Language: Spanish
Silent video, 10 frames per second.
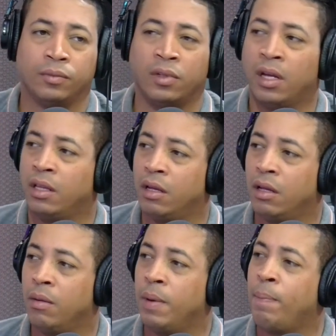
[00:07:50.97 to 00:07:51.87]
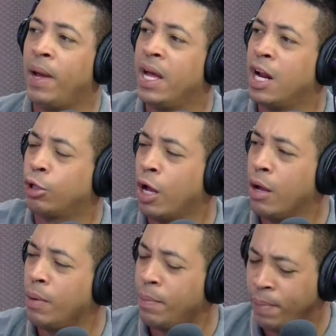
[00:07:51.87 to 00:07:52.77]
de.
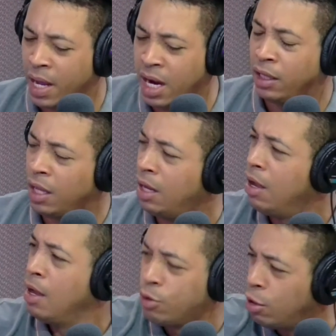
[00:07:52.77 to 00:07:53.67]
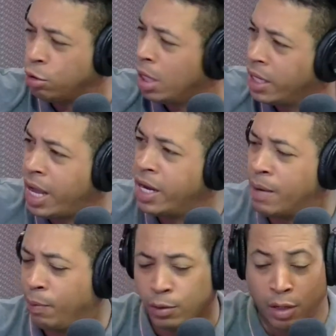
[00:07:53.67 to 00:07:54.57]
no, yo no sé de quién. Yo no sé de quién es
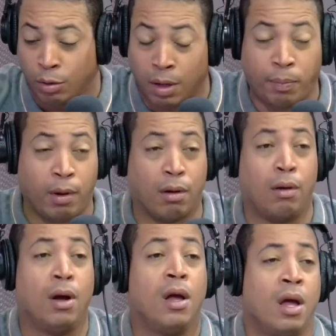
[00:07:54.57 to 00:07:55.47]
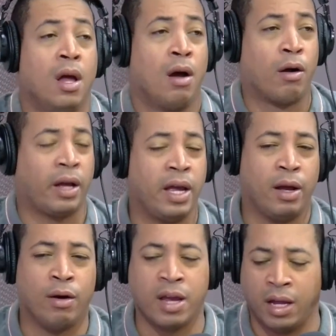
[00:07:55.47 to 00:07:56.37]
esposa. Yo sé que ella es salsera. Ok,
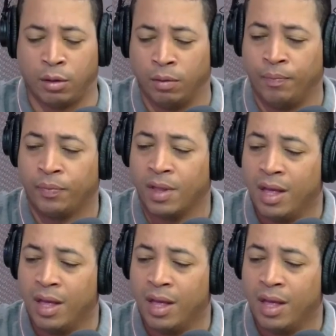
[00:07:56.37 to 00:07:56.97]
oye no sé.